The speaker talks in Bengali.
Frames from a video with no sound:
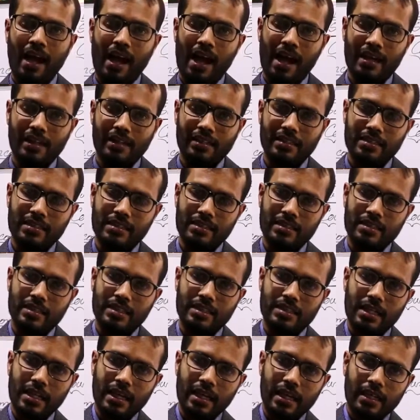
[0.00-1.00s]
আর
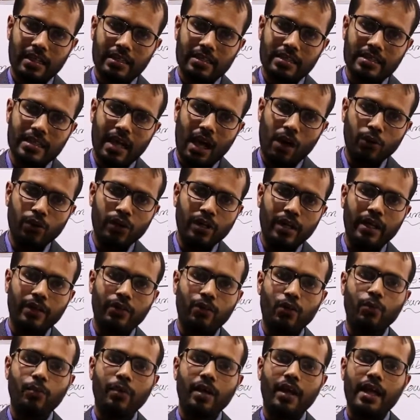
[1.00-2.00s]
যে নাউনকে
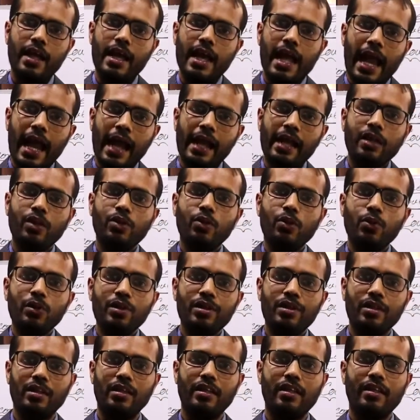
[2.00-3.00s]
তুমি এক দুই
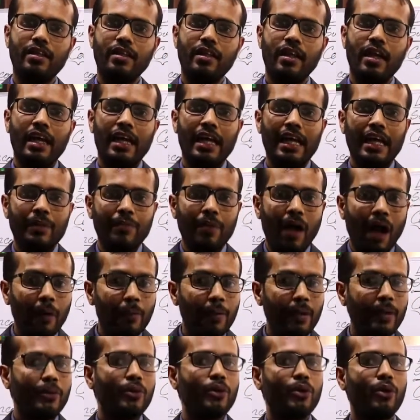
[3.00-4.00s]
তিন
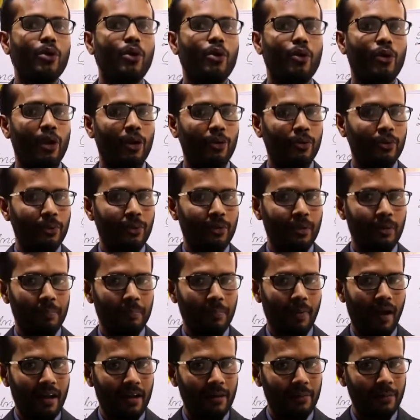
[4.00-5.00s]
এভাবেই করে গণনা করতে
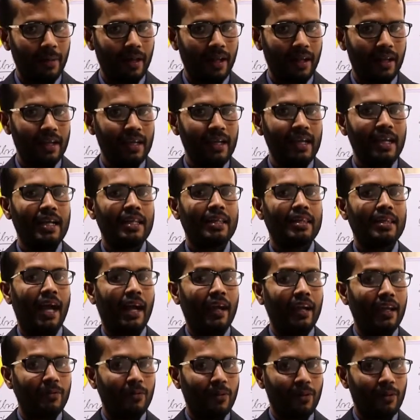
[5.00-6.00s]
পারবে
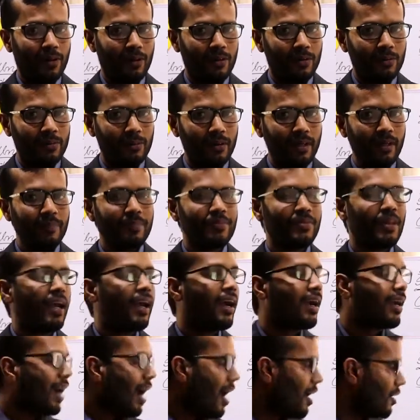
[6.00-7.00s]
তাকে বলা হবে
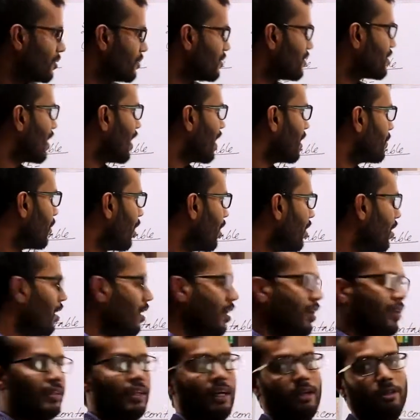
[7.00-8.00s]
কাউন্টেবল
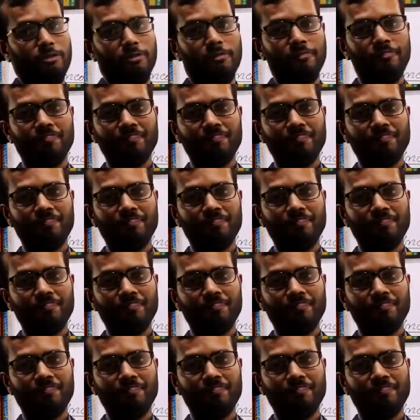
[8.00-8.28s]
নাউন